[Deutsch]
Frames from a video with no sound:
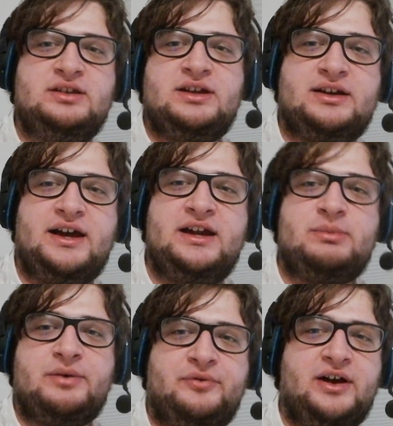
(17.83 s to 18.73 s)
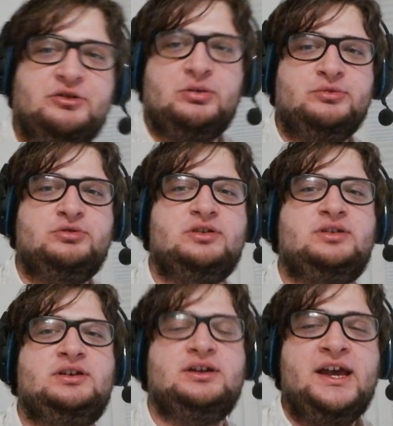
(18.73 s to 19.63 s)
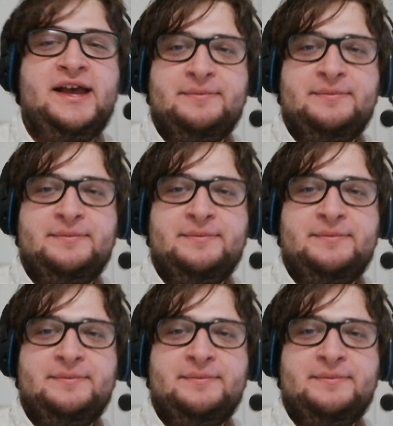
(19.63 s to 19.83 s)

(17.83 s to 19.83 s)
in der kleinen, aber feinen Community.